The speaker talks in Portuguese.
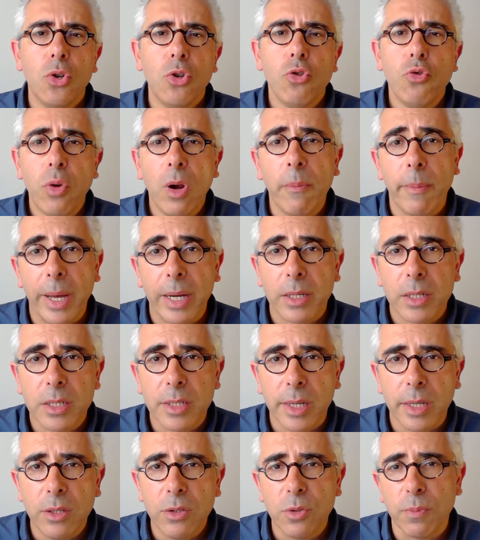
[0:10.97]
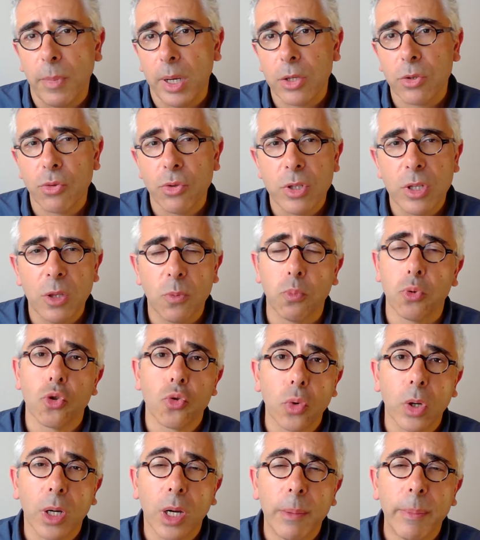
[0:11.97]
João Marcos Santos, mais conhecido por
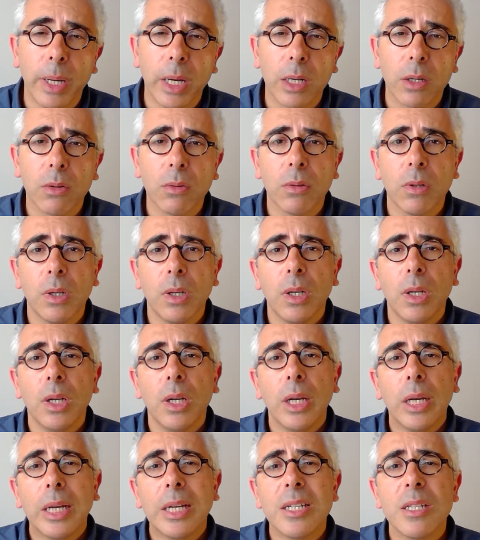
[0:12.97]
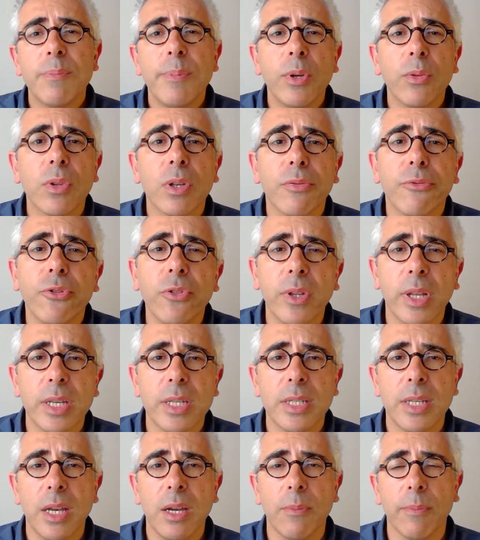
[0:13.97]
João Camargo, recebeu da
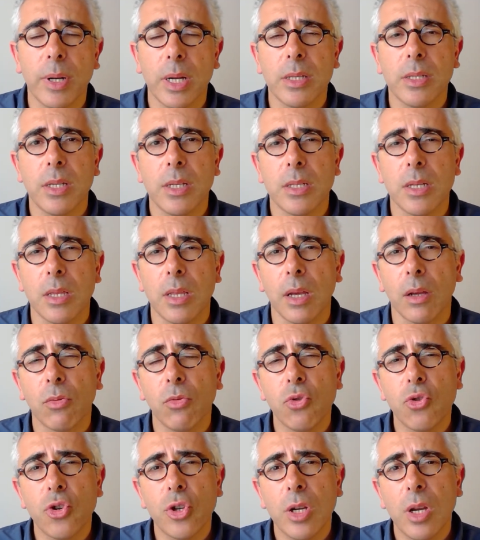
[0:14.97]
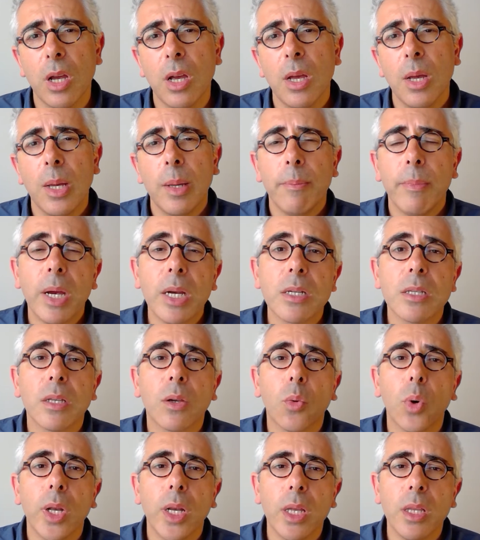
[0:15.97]
Fundação para a Ciência e Tecnologia mais de
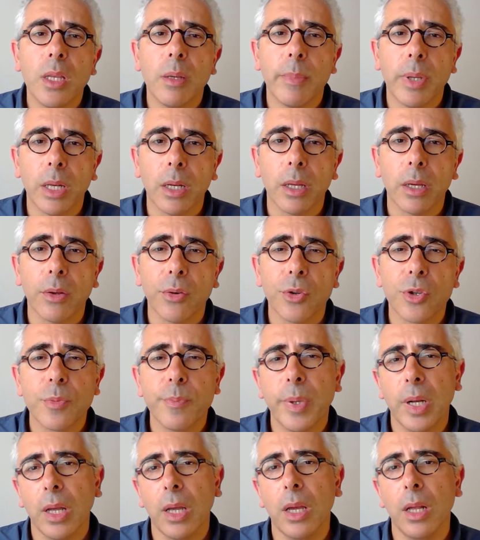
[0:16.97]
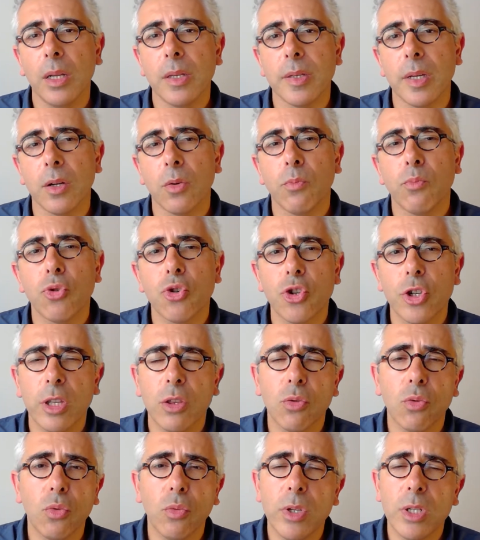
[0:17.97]
40 mil euros para realizar um
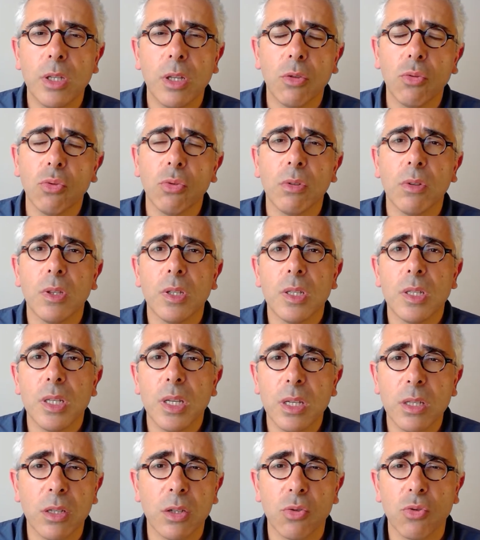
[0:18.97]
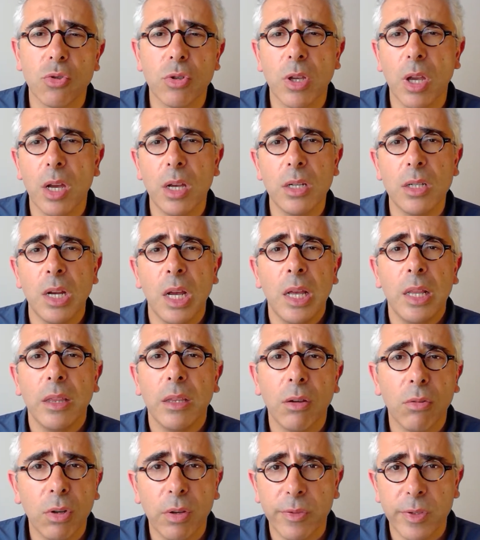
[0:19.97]
projeto no Instituto de Ciências Sociais
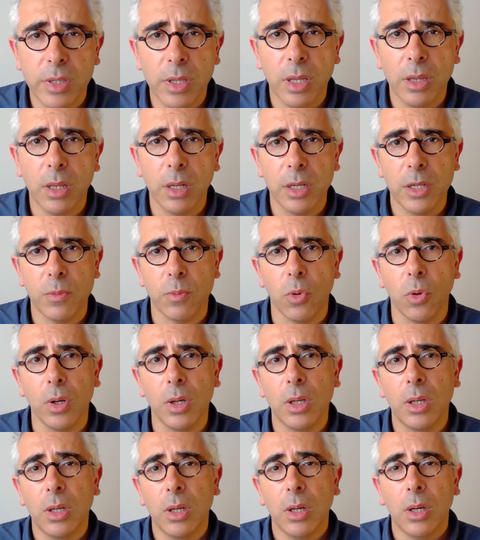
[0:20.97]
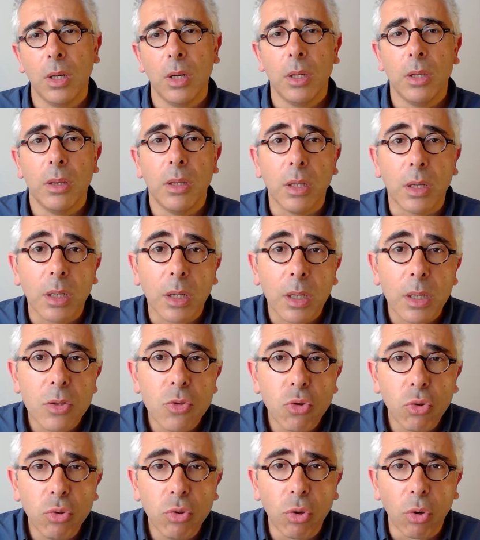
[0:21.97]
da Universidade de Lisboa, de que
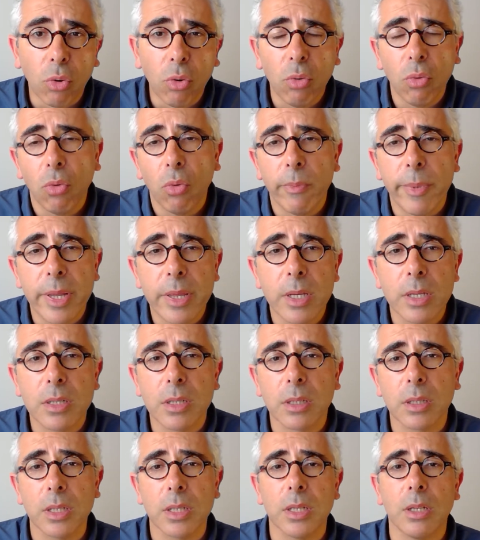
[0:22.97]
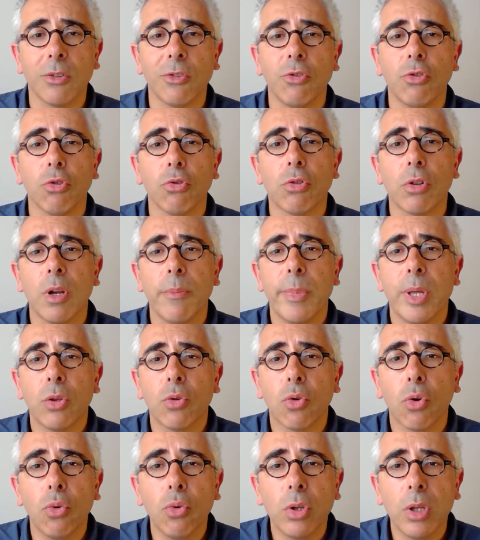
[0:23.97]
resultou uma dissertação de
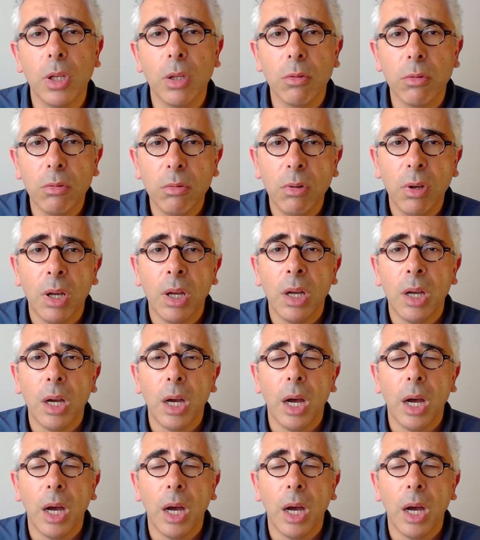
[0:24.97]
doutoramento com o título